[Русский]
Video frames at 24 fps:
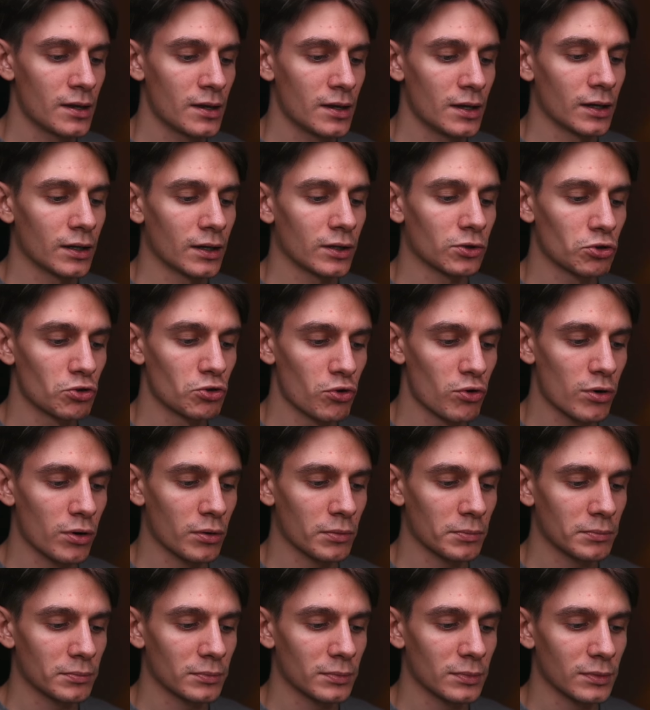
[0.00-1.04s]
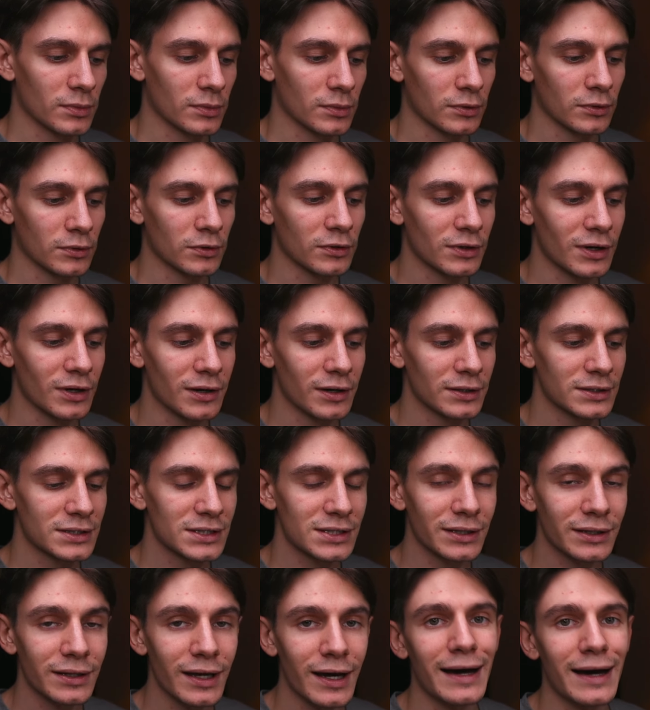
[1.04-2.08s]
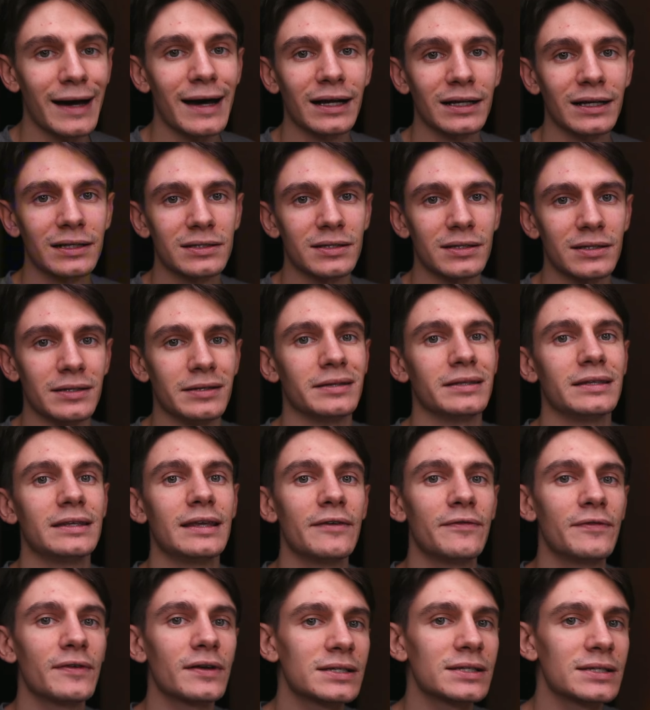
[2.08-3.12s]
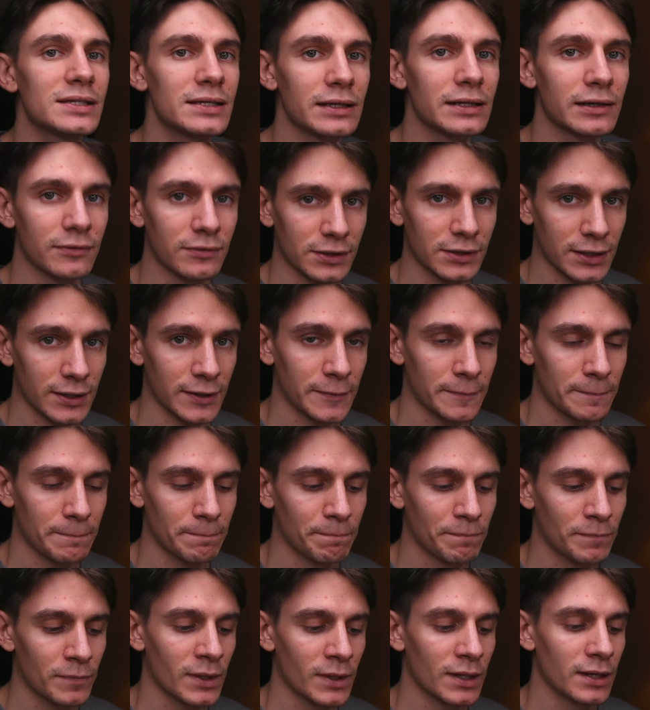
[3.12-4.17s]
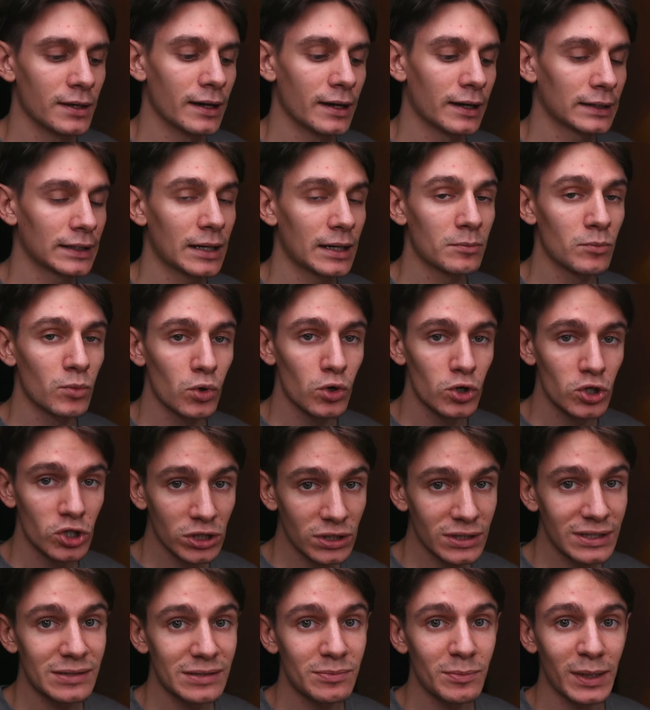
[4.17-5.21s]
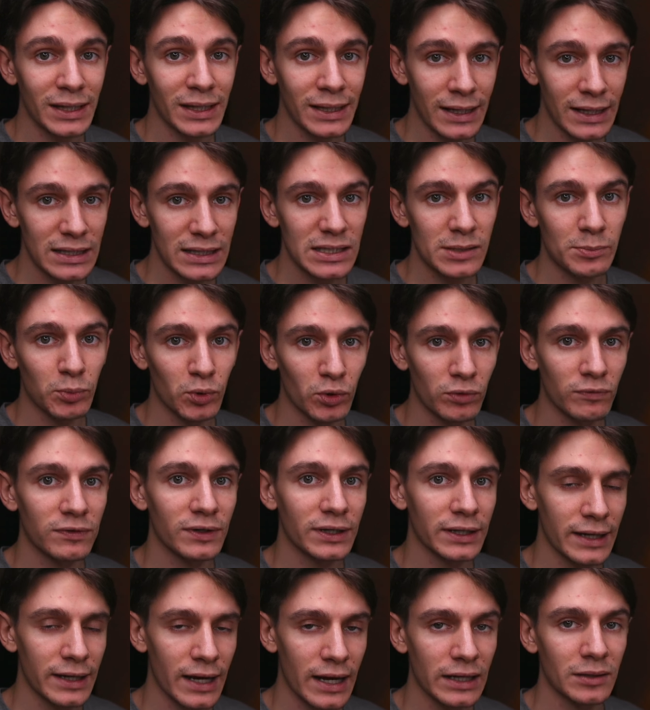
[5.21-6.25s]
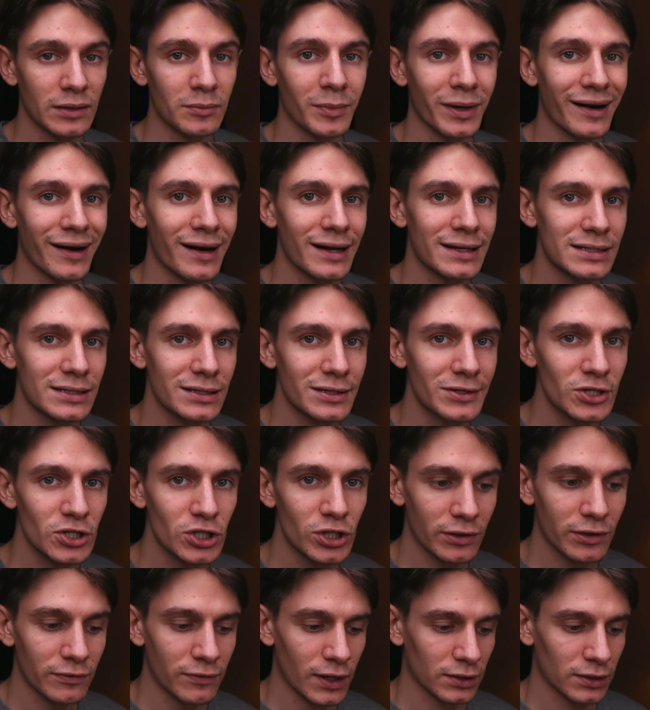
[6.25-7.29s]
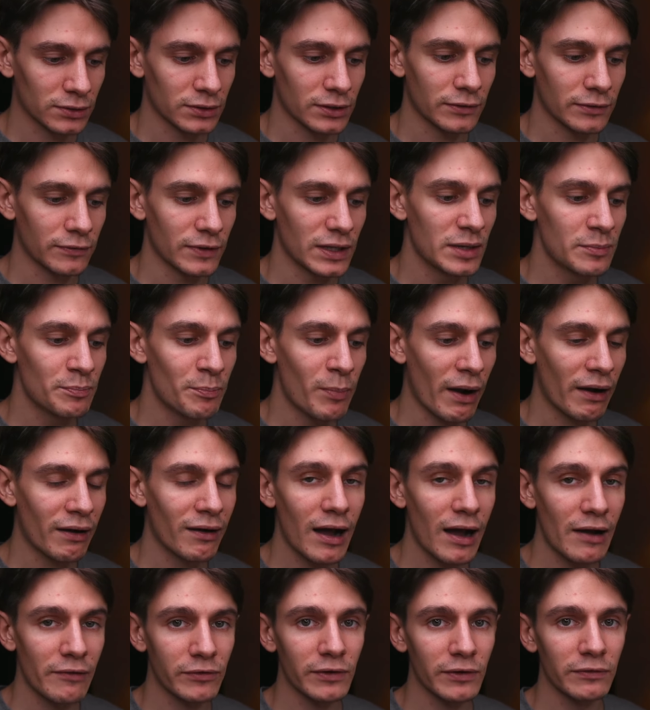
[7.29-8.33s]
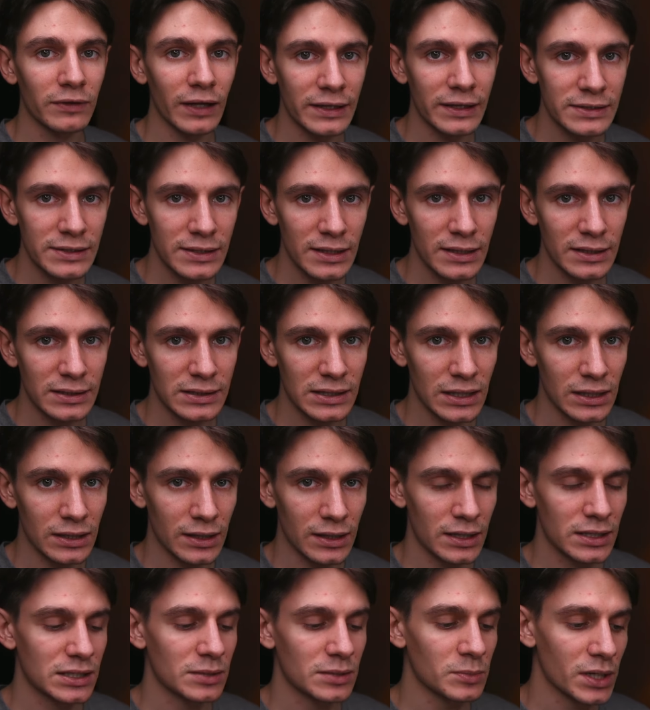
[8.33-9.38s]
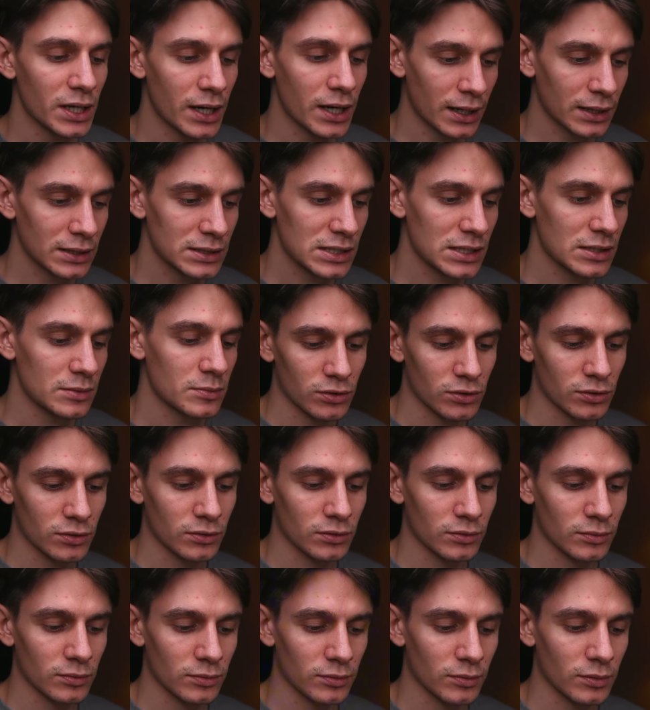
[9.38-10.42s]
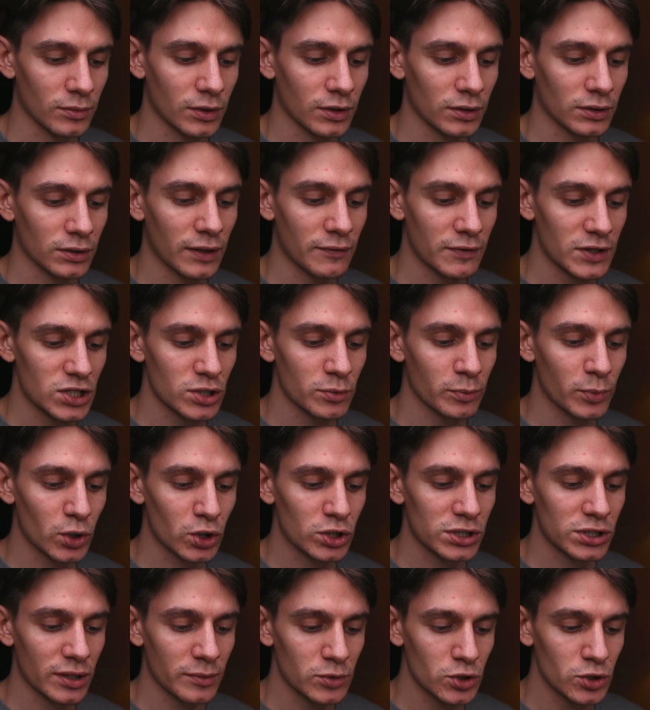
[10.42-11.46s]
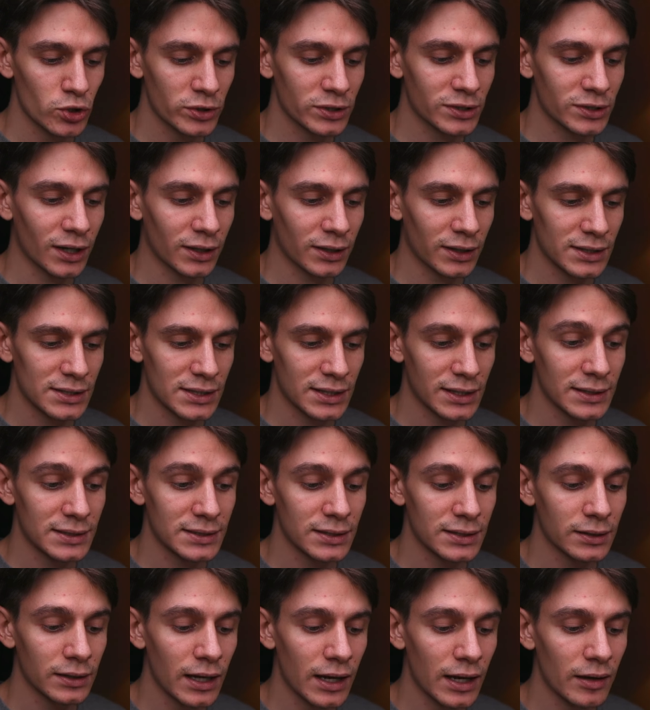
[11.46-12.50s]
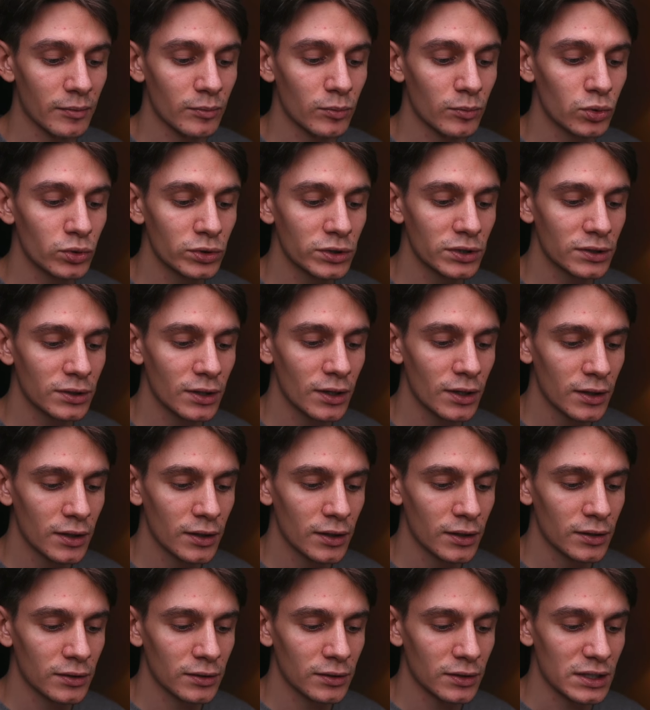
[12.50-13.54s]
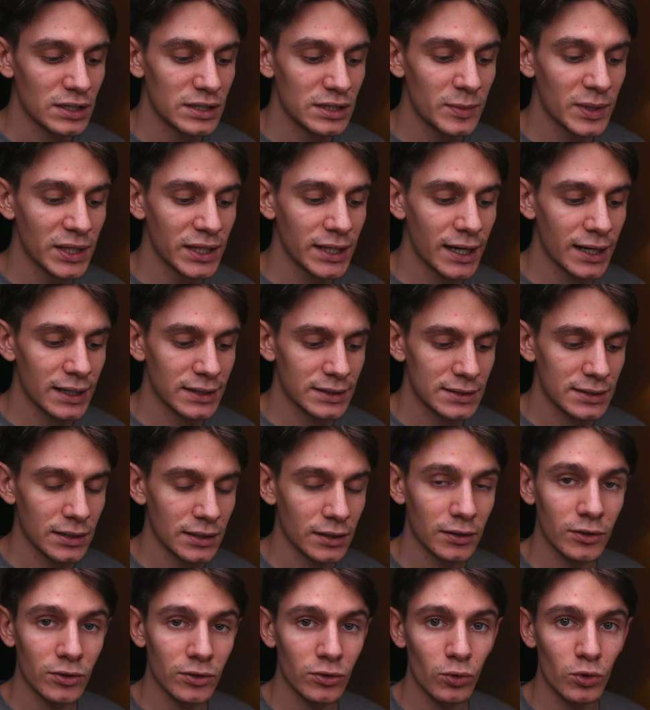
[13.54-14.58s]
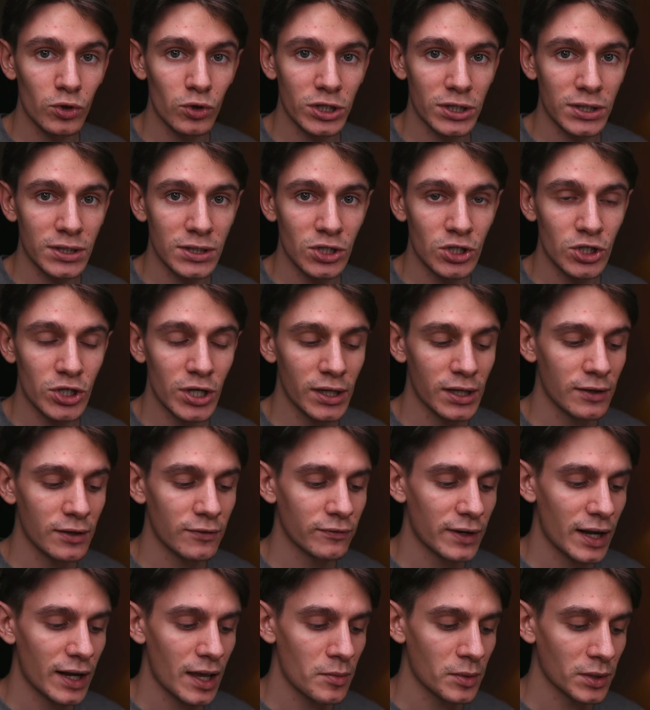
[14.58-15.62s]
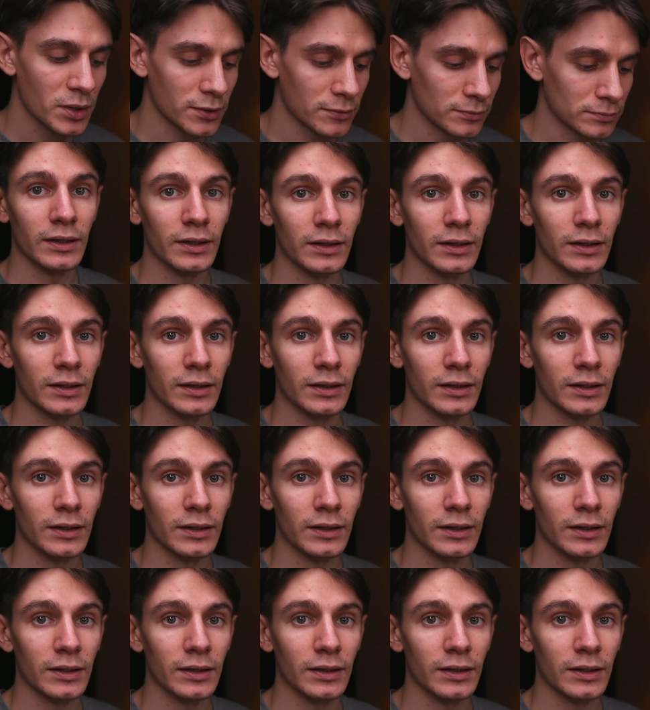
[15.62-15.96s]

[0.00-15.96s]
Но э, Цена акций не фиксированная, и она может изменяться под влиянием различных факторов. И пока вы владеете этими акциями, на вашем брокерском счете как раз-таки цена будет изменяться тоже с течением времени.